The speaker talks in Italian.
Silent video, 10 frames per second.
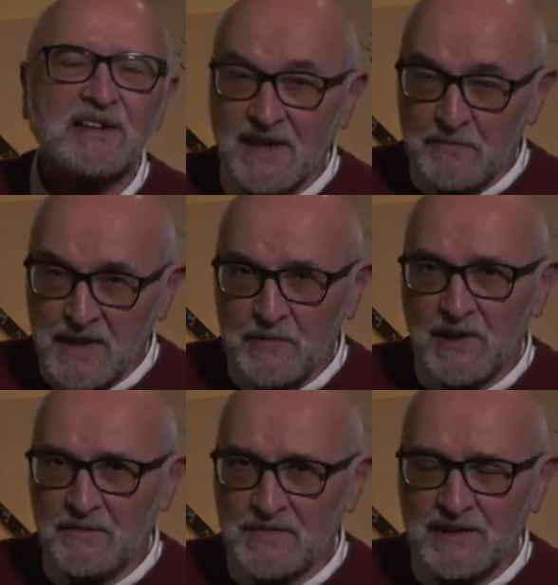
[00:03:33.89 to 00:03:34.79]
Cioè, abbiamo
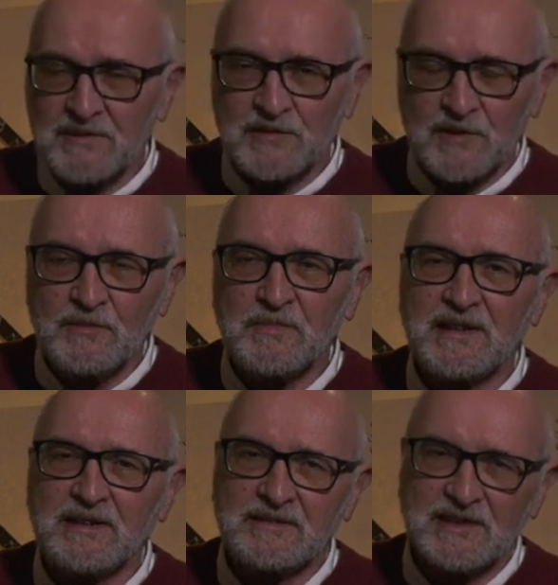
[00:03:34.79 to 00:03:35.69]
cambiato
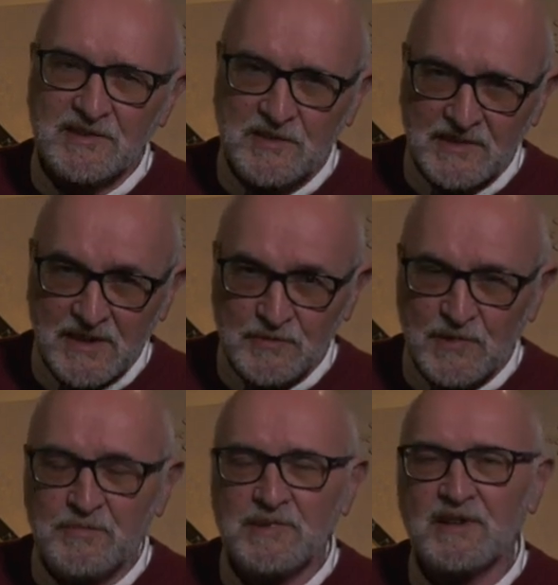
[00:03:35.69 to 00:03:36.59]
nome da Società
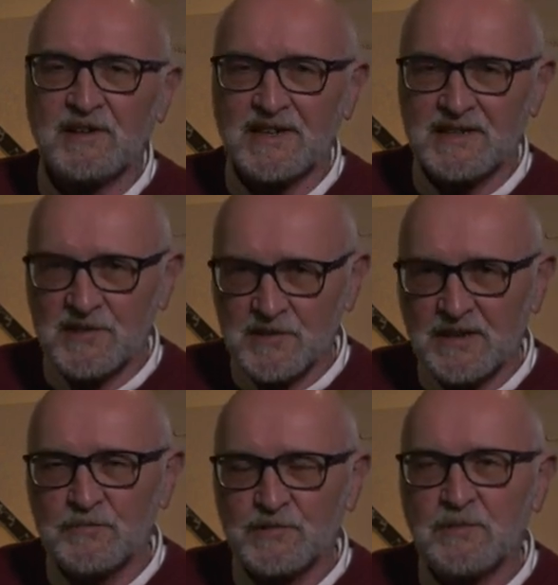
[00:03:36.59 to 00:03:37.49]
Mutua Pianonese a
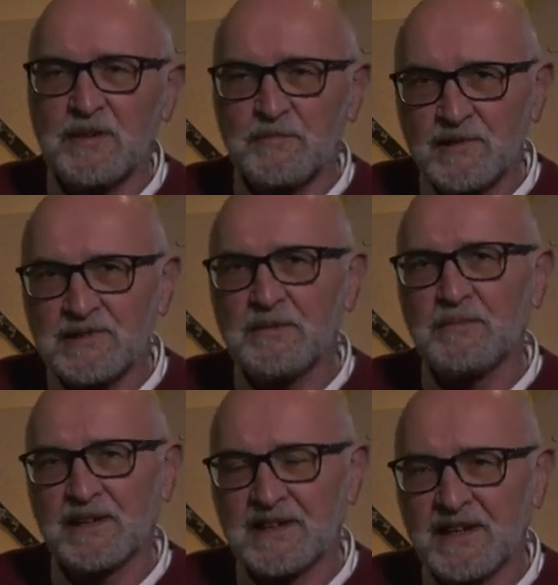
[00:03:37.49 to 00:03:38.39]
Società Mutua Piemonte
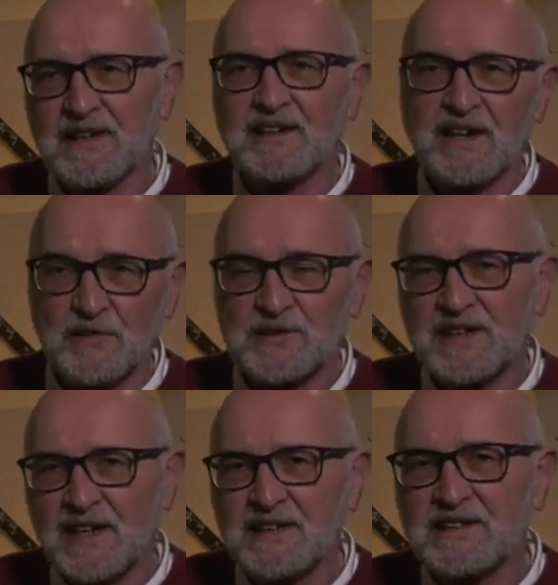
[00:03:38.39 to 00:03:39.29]
perché la
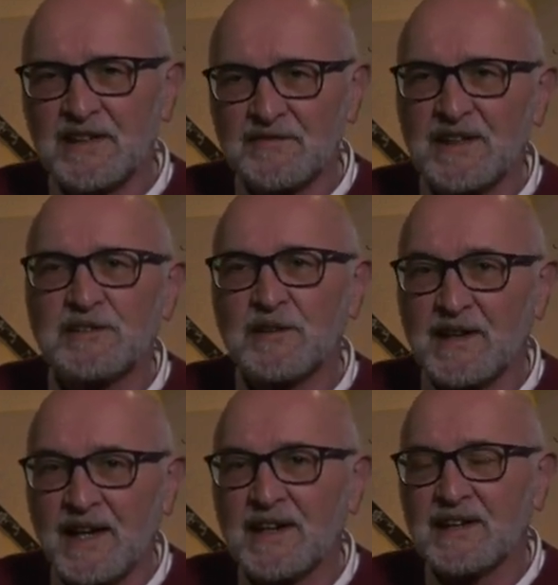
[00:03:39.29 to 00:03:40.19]
nostra area di intervento
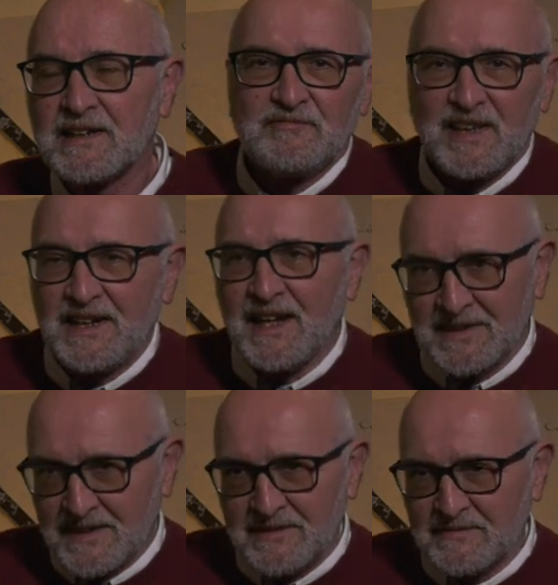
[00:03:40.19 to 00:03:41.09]
è anche
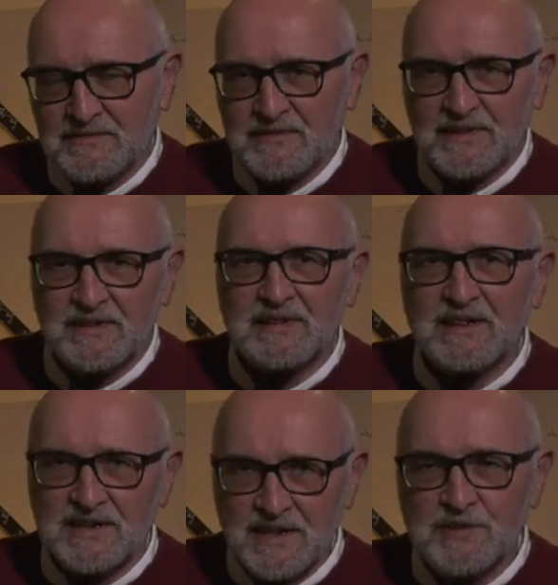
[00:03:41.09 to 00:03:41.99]
variata
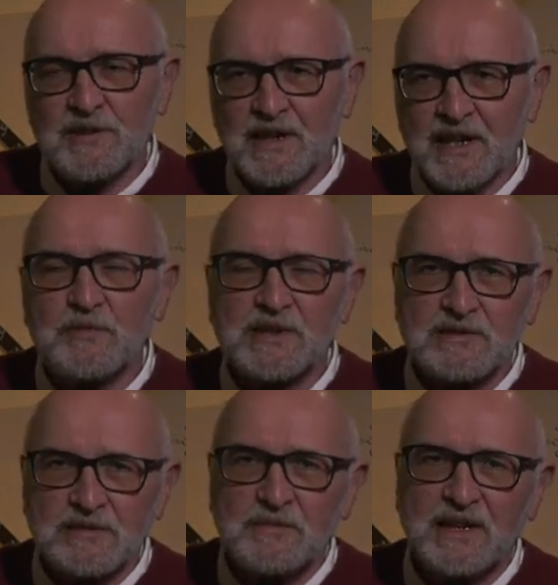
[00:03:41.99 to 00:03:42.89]
nel senso che in
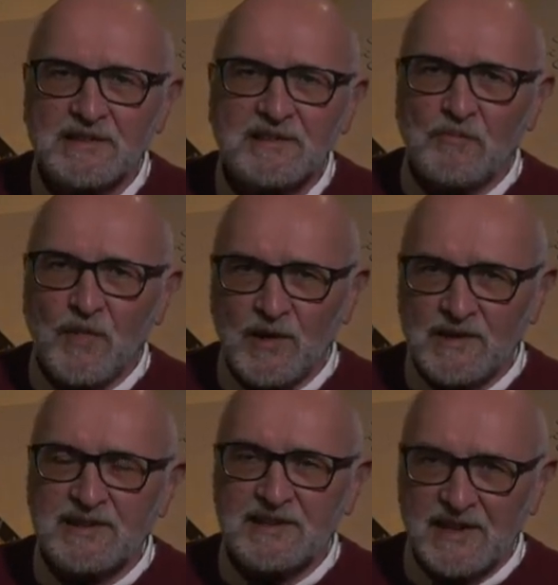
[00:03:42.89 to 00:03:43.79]
questo momento
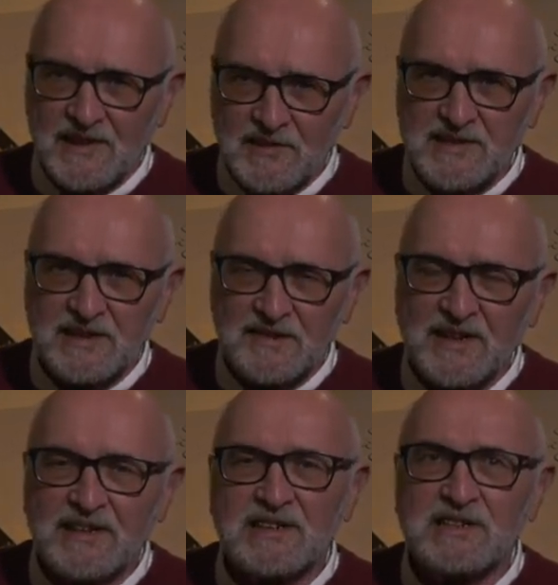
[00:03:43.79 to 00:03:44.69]
molte delle nostre
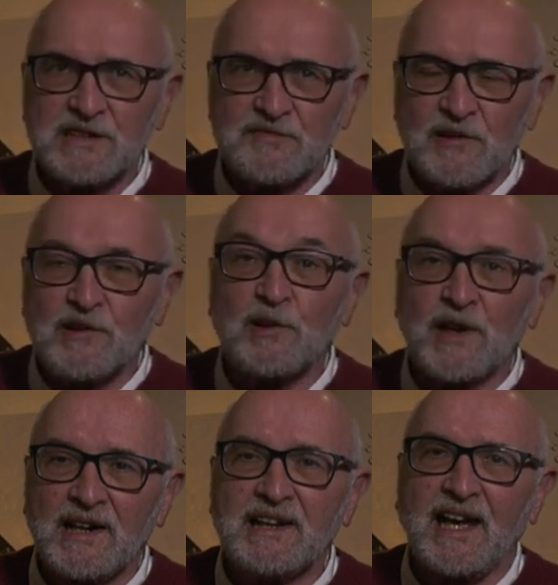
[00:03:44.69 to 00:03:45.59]
attività si svolgono
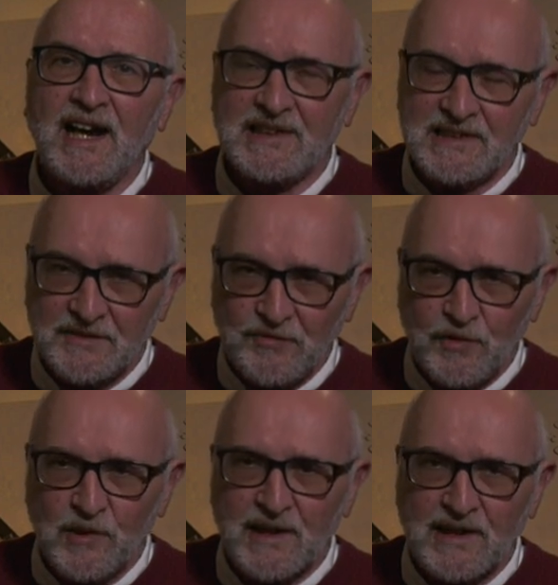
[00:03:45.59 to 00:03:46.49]
anche al di
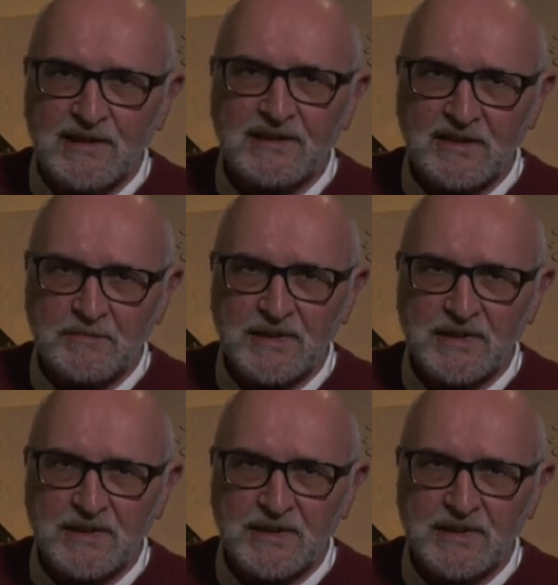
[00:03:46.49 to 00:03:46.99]
fuori del